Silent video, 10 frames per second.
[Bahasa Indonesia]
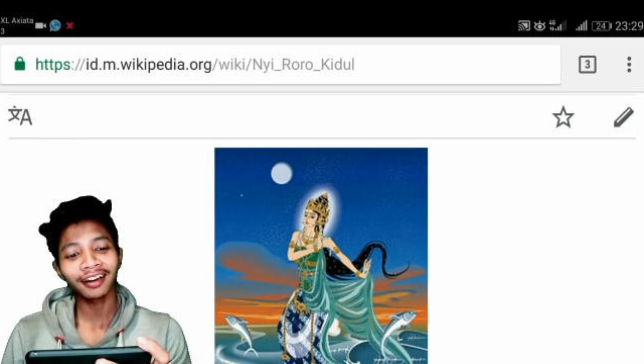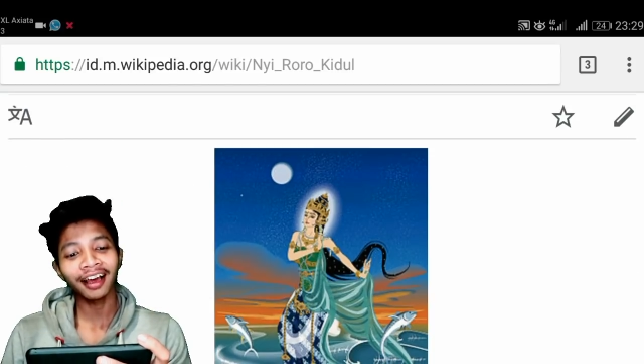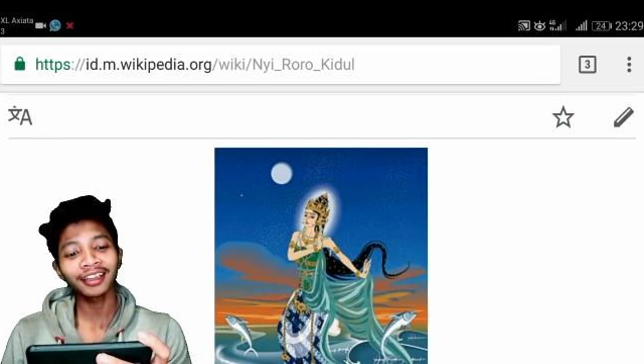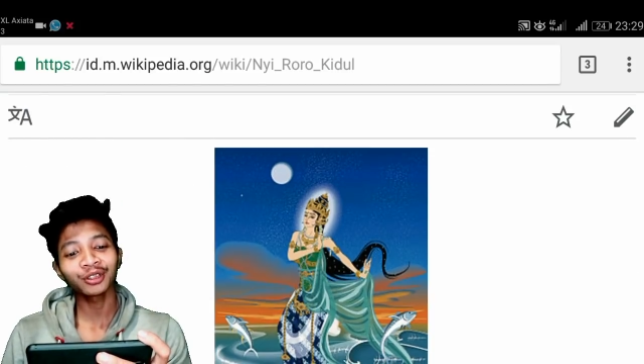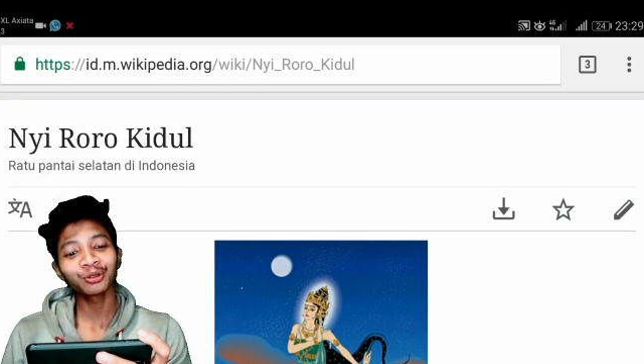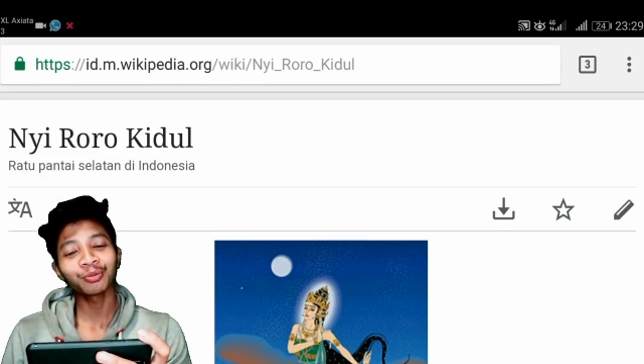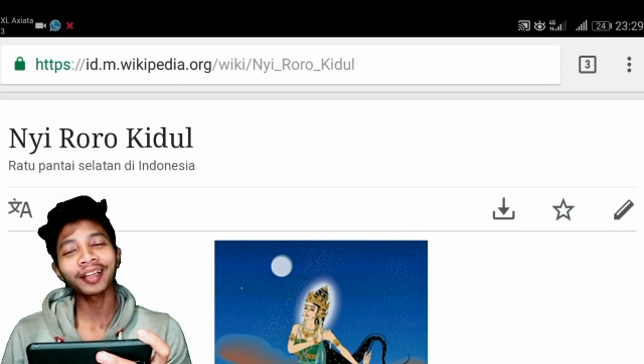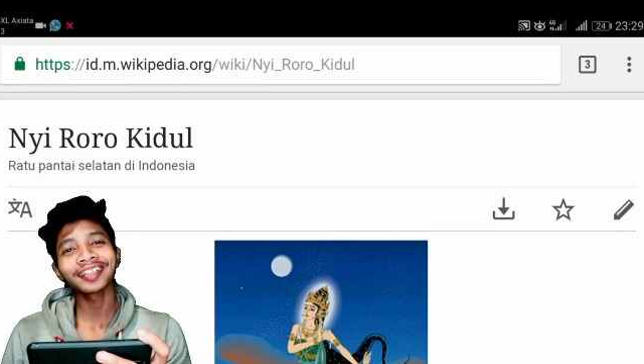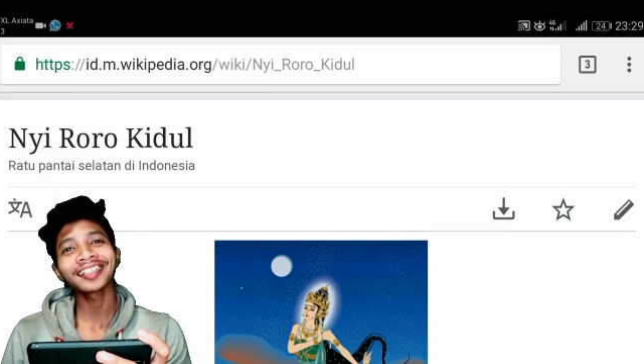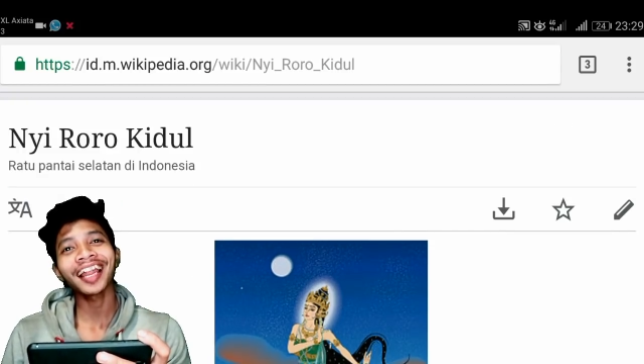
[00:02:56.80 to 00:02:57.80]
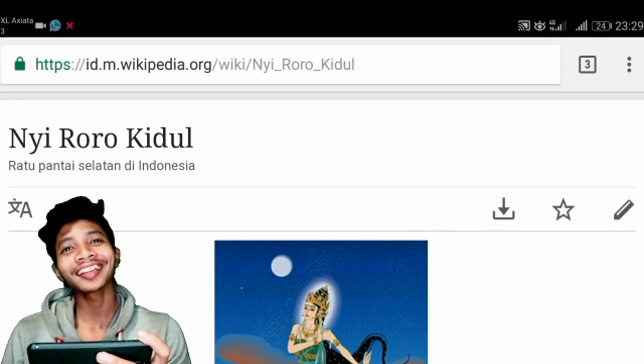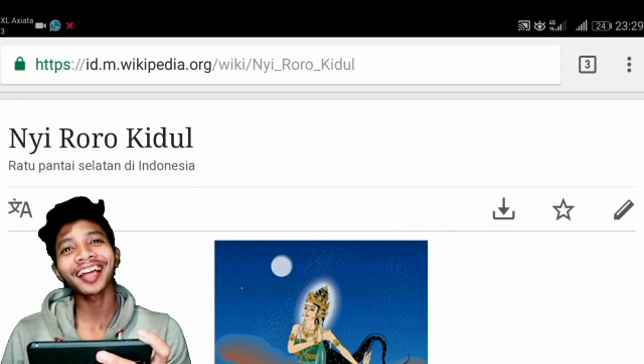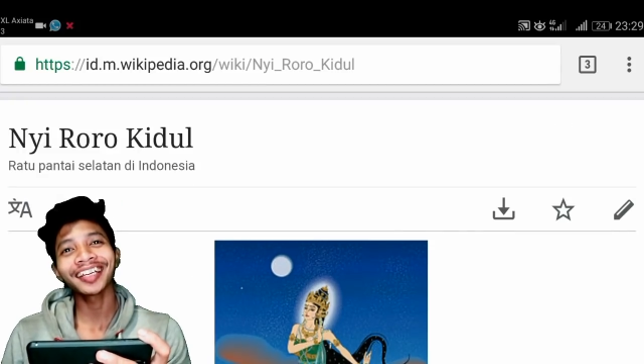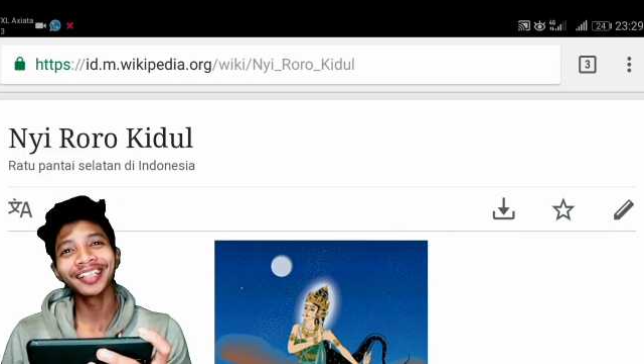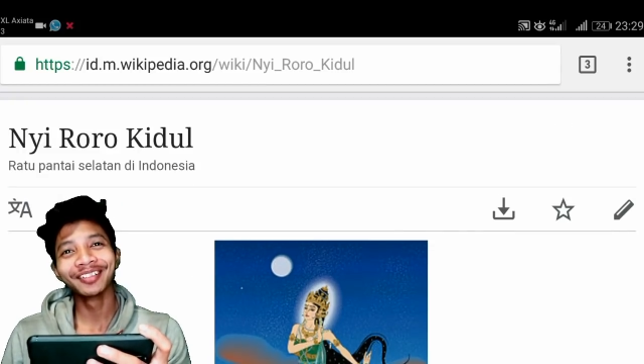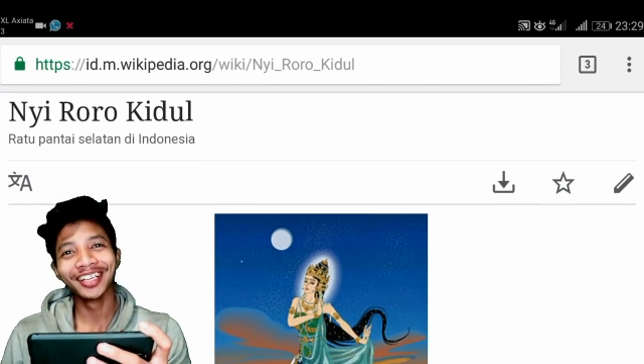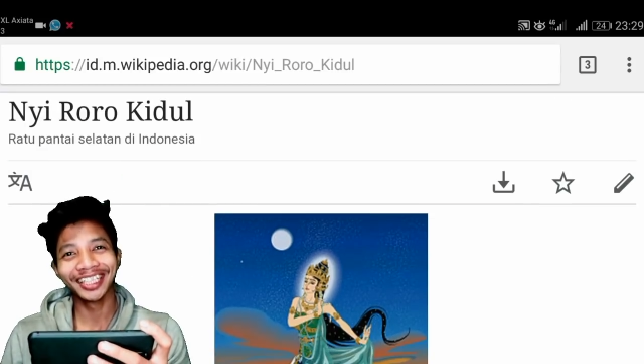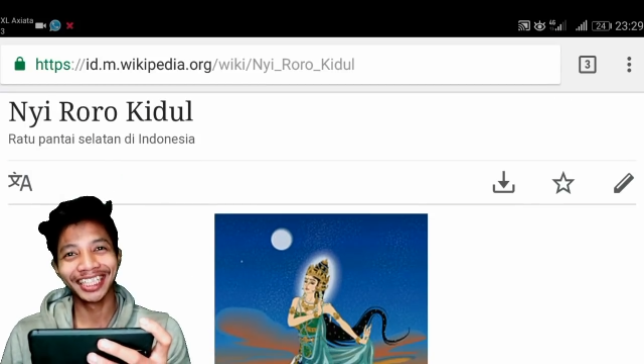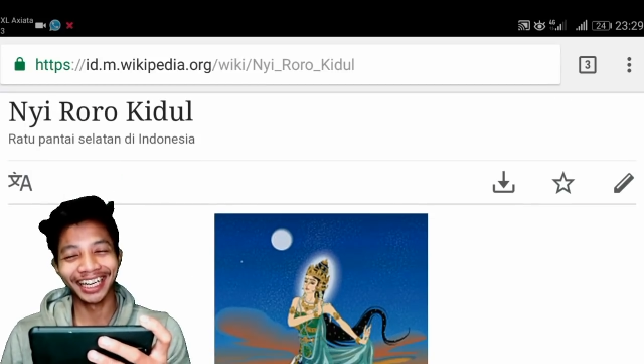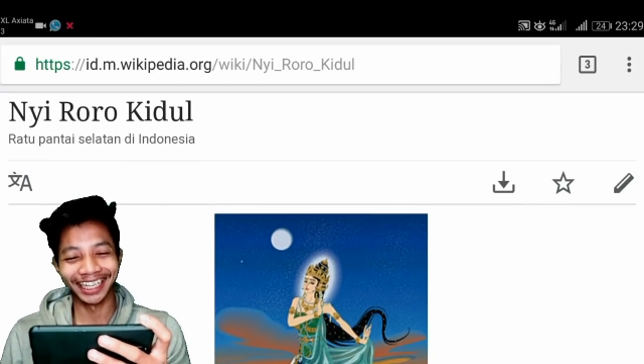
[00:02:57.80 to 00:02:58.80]
Ratu Pantai Selatan di
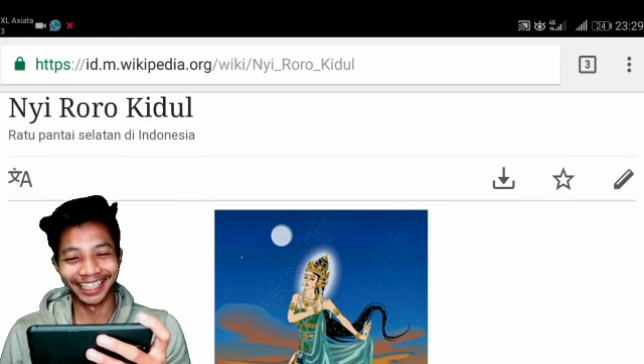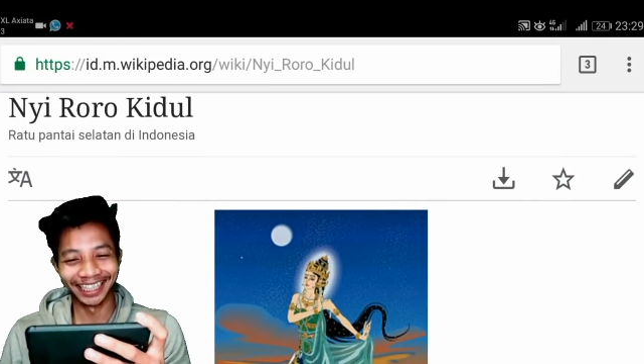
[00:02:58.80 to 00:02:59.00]
Indonesia.